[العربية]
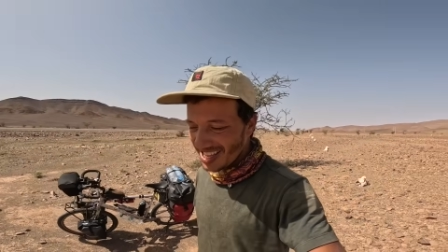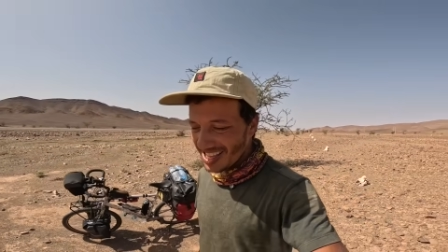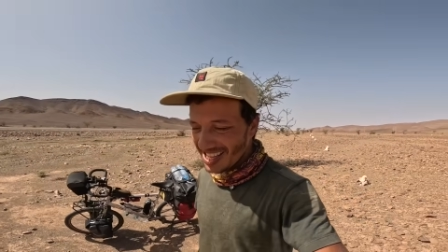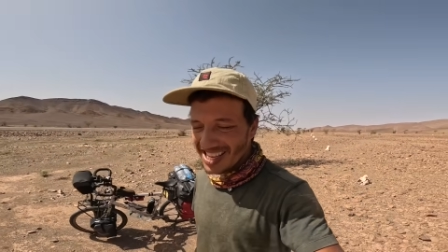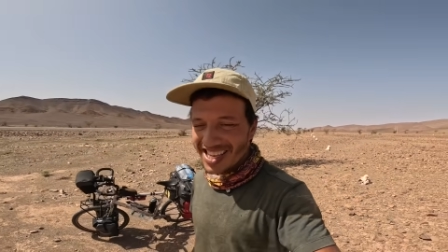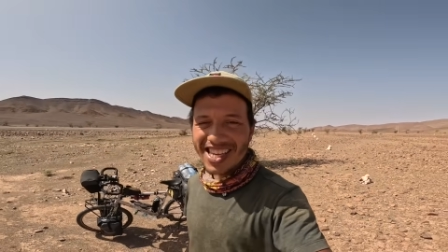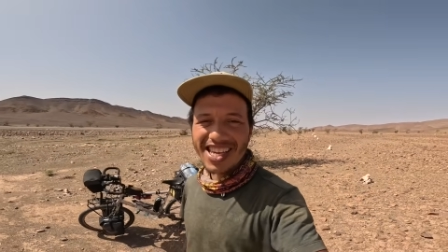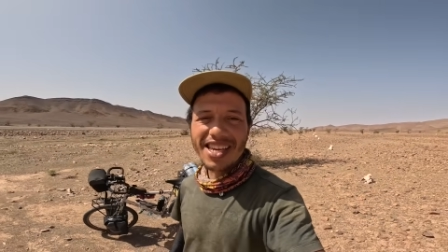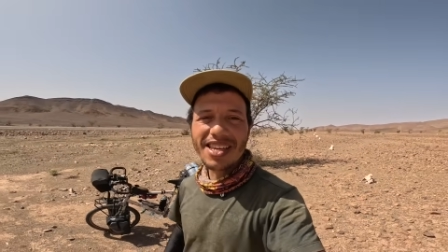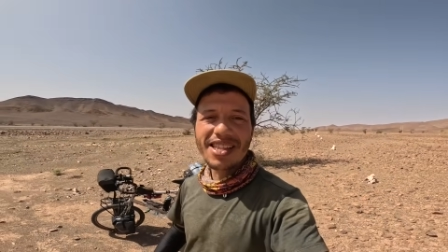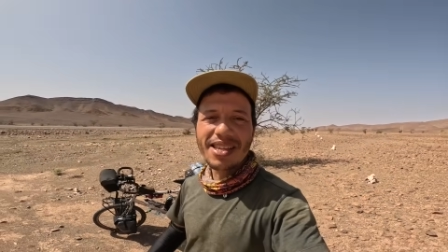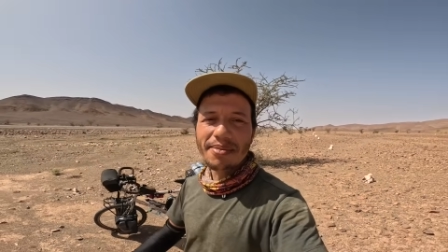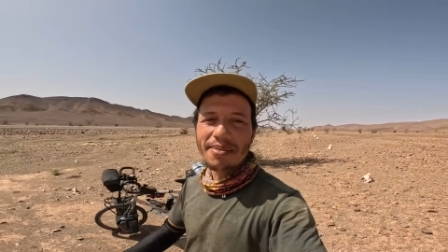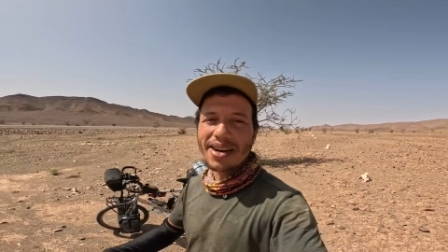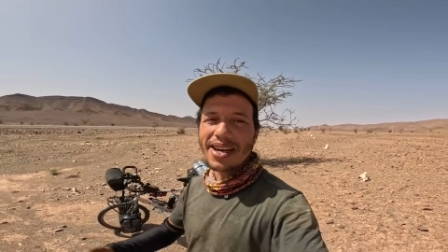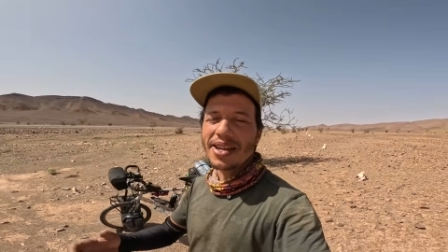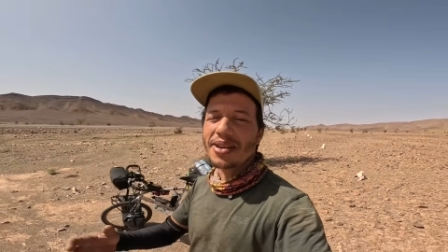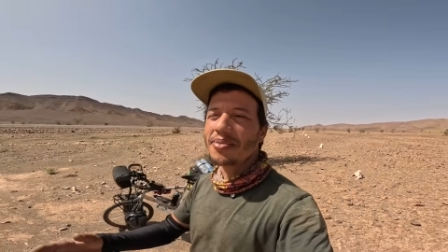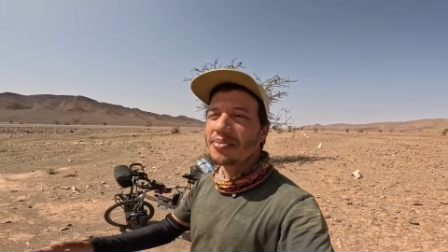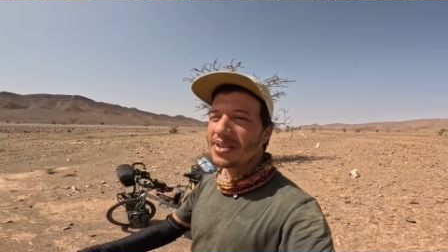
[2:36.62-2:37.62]
يعني
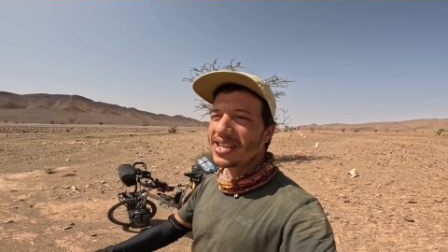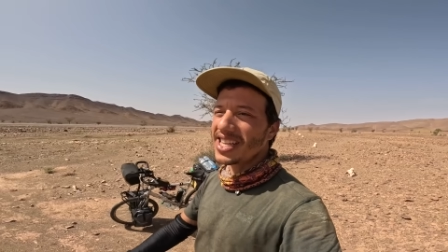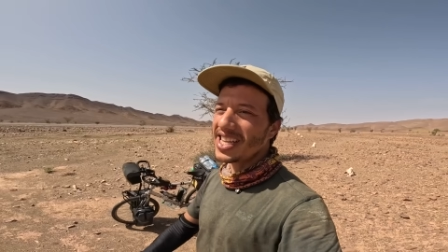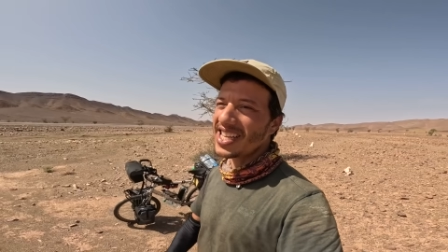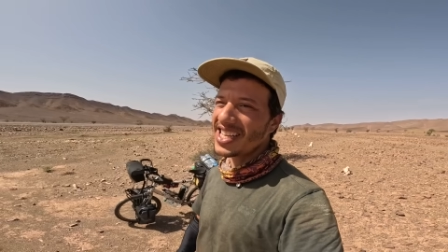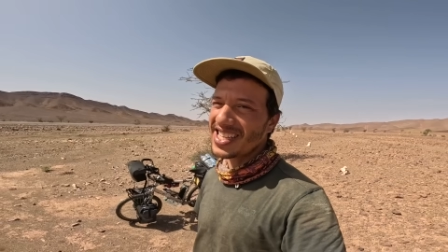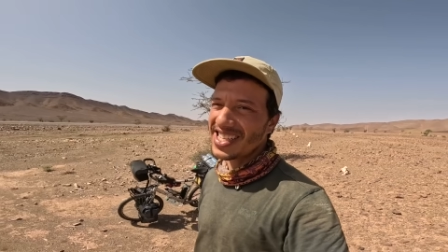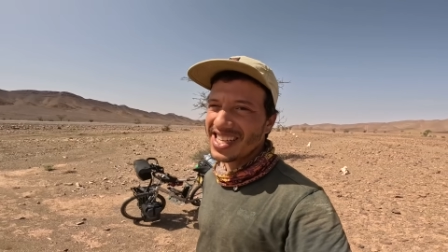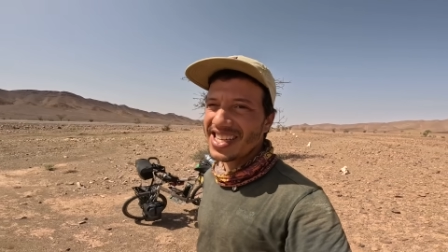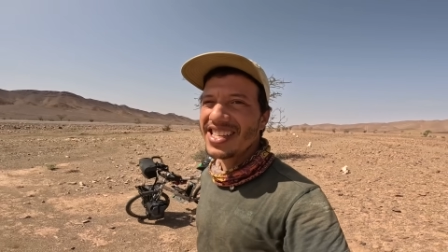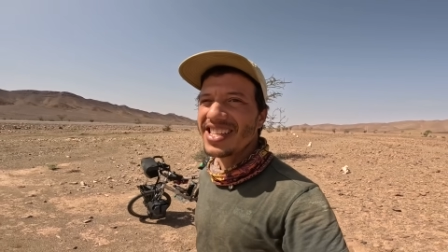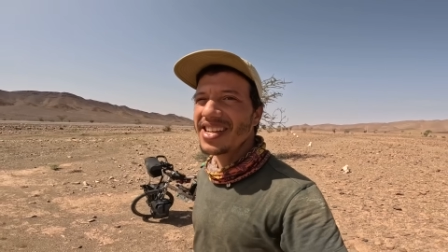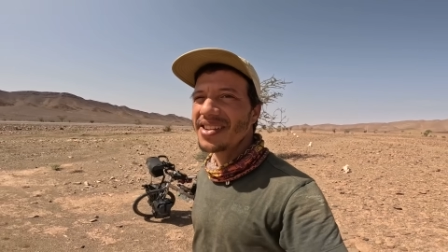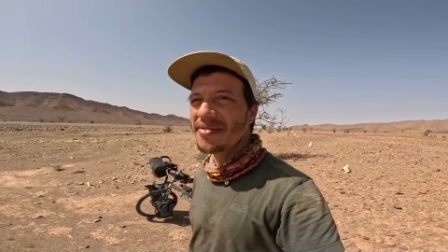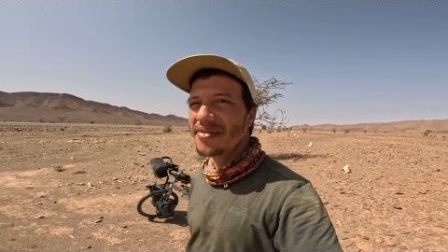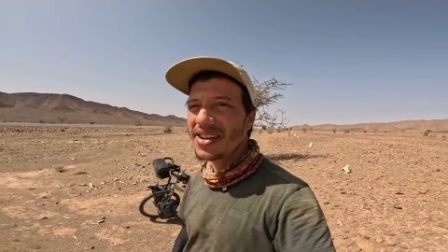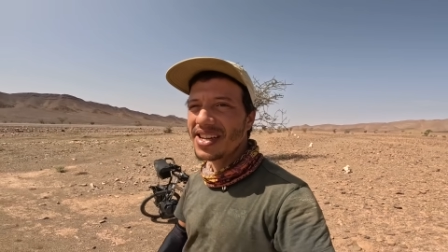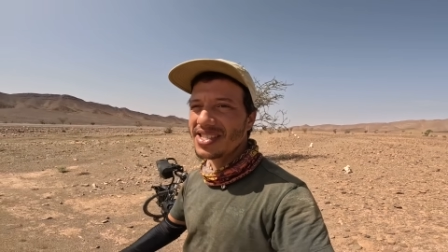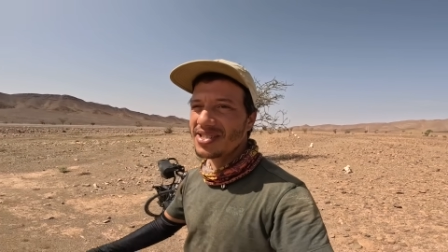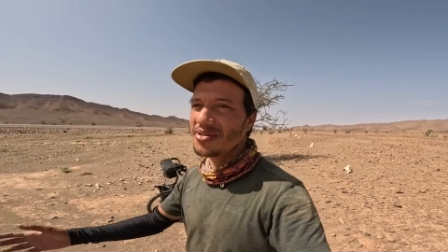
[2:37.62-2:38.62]
كيديماريو بكري انا
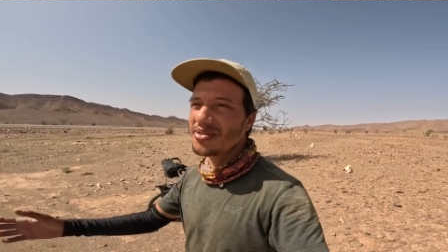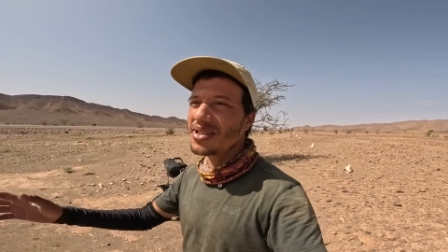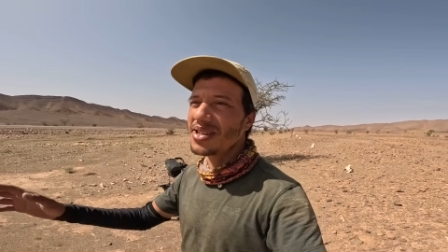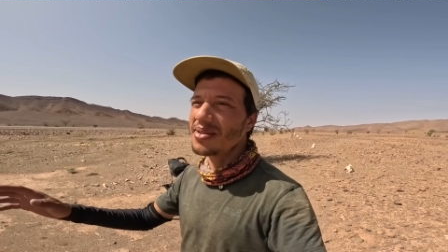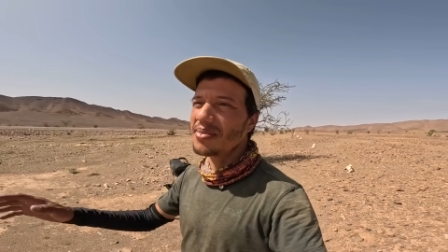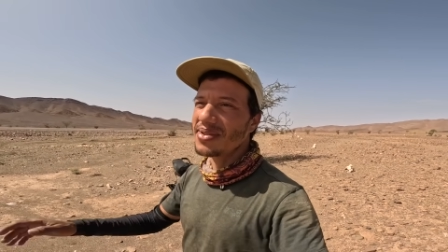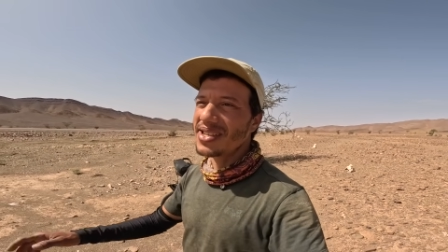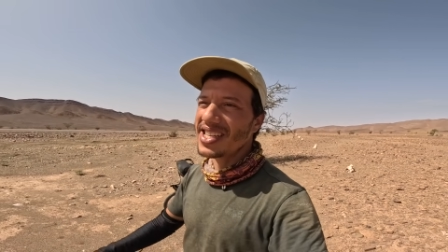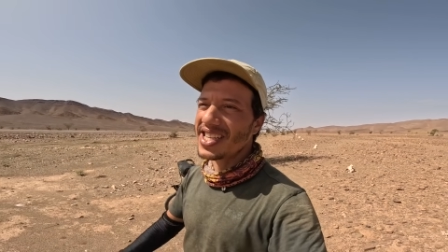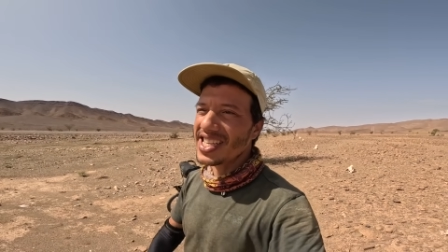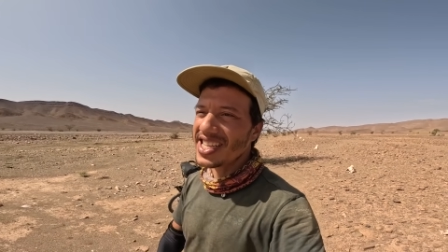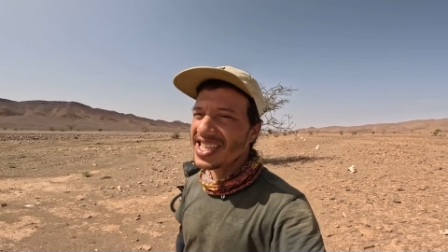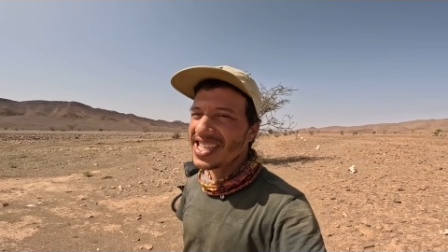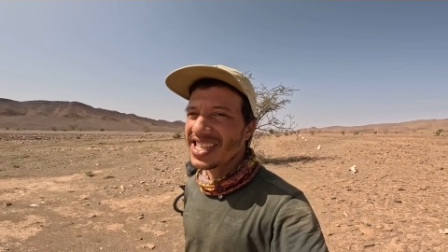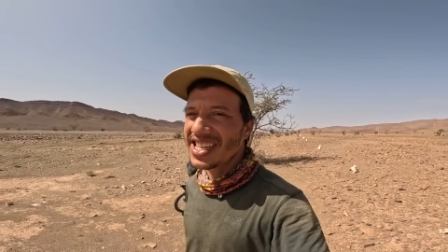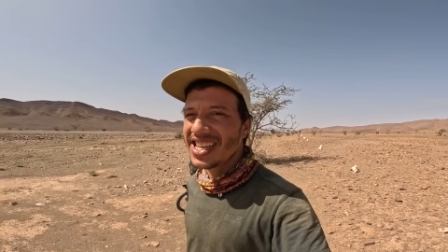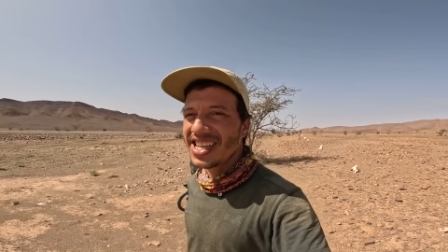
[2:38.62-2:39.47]
رفقت شويه بكري